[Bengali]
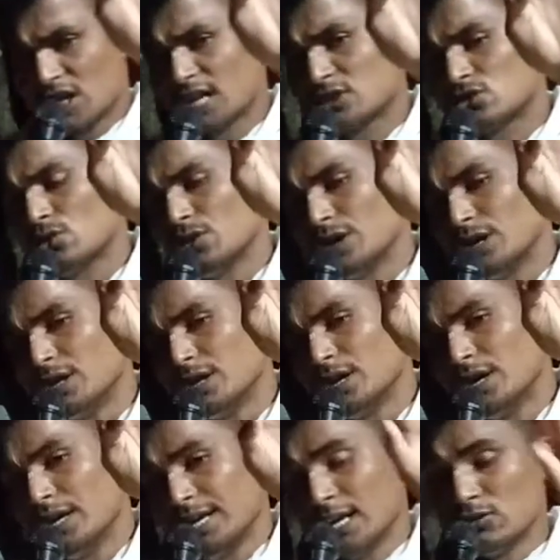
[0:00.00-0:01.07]
সাতশোটি
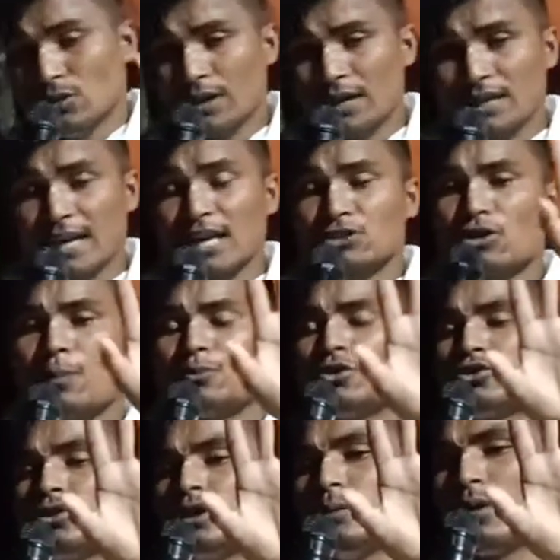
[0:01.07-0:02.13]
এই জন্য গীতাকে
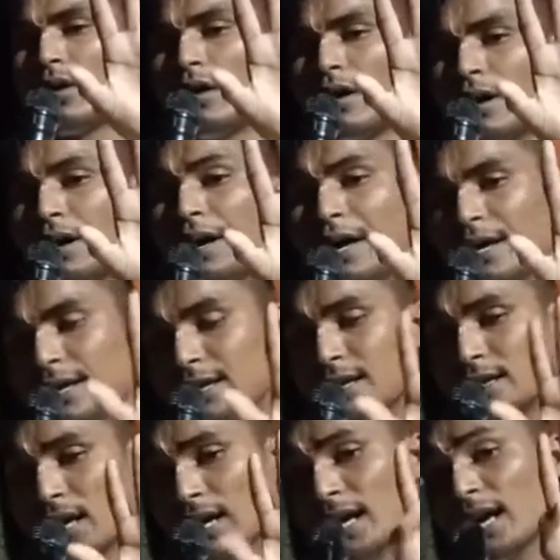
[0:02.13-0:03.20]
সপ্তসতী বলা হয়
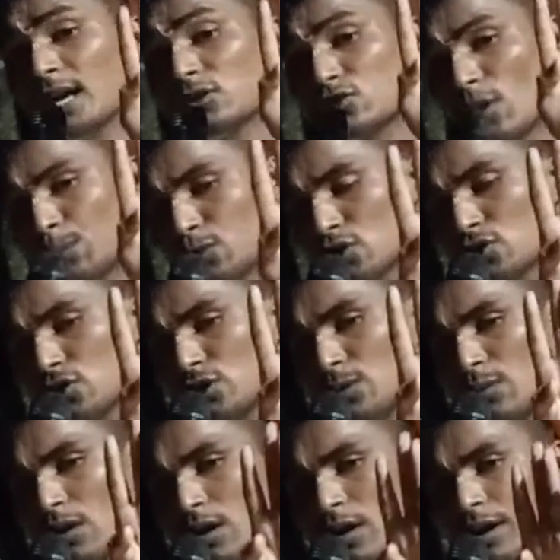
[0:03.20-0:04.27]
গীতাকে সপ্তসতী
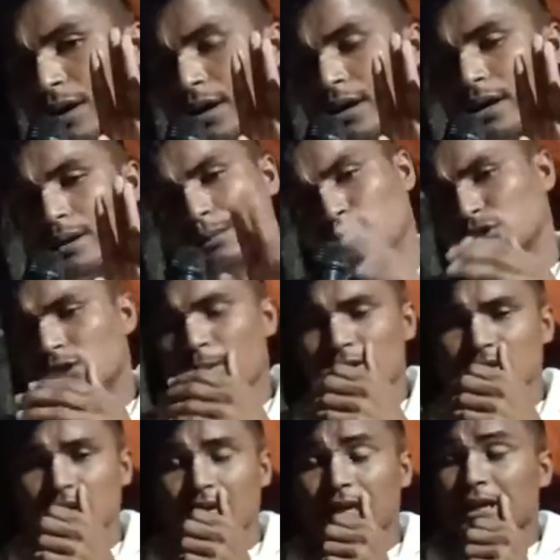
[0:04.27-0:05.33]
বলা হয় বুঝতে
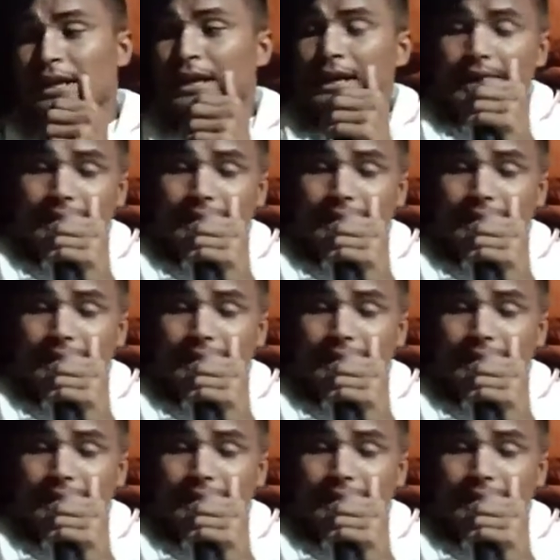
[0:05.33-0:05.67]
পারছেন কি